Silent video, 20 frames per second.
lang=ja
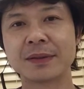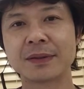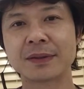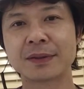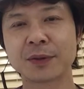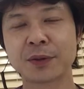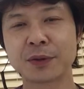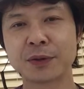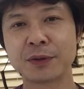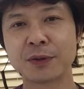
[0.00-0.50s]

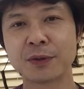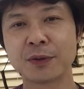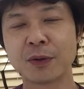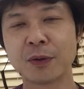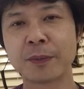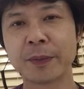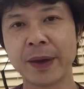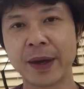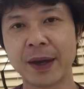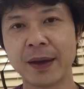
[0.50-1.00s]
そういう
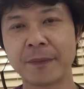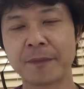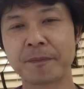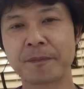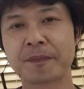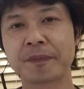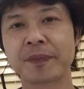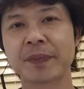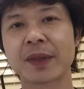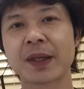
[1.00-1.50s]
オペ
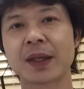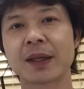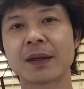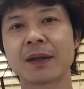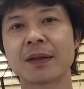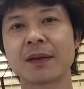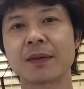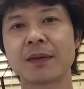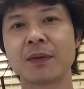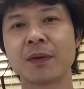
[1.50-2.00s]

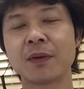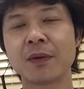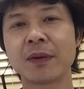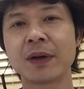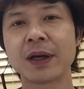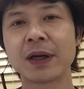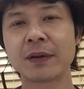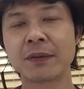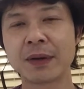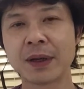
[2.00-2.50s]

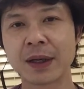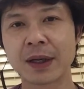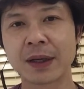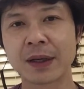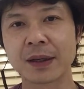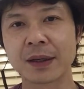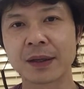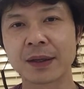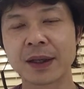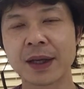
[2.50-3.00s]
本来
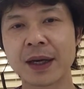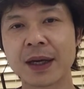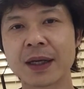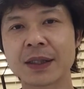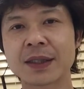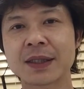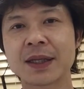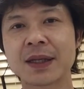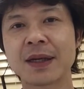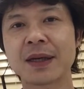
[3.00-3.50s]
は怪
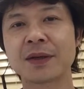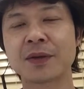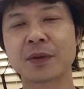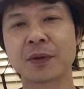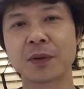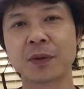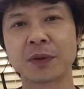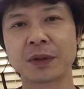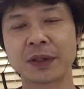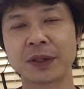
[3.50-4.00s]
我してない
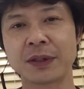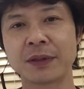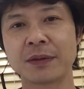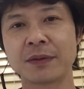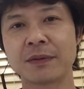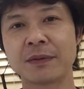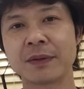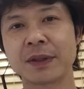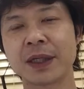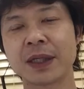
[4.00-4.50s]
ところに
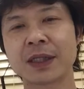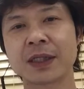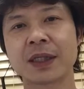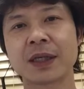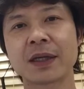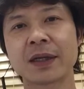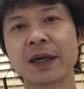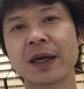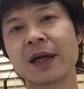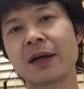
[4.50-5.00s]
私
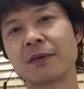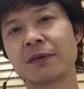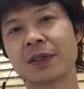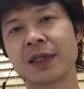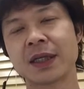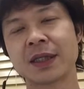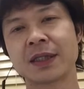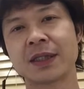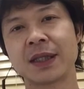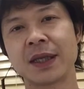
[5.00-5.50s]
が怪我を
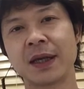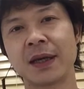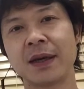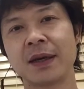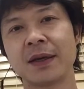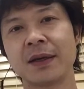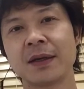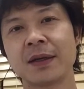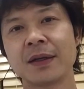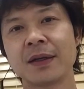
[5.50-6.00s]
さし
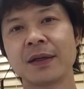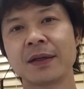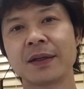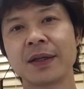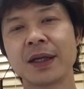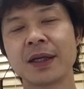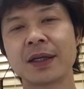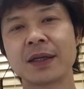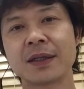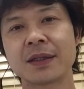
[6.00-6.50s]
て
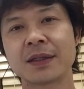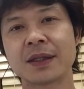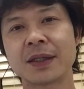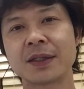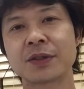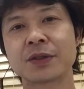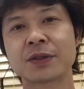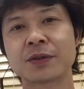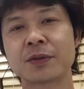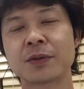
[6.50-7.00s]
で
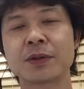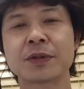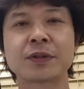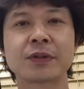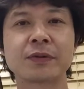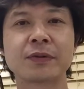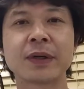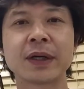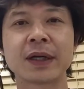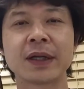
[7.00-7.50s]
施術を
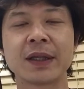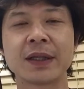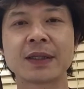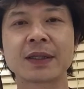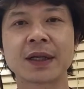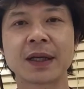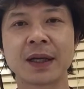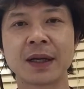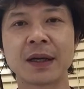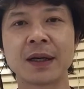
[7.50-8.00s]
するわけで
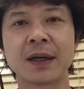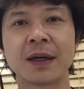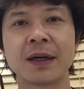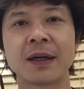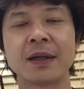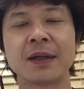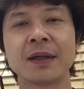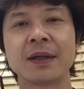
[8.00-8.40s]
すから